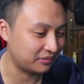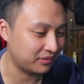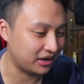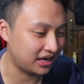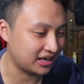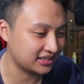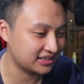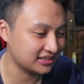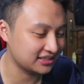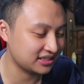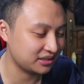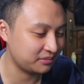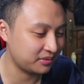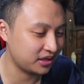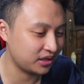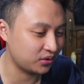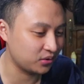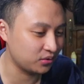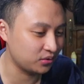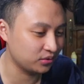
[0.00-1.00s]
Bang Acit sama
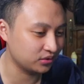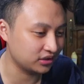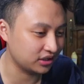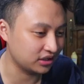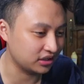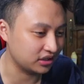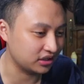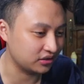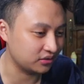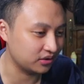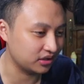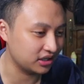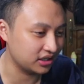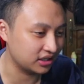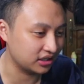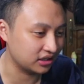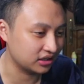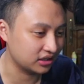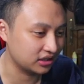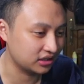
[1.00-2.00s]
yang ungu tadi gue
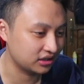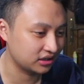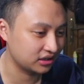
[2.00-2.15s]
lihat.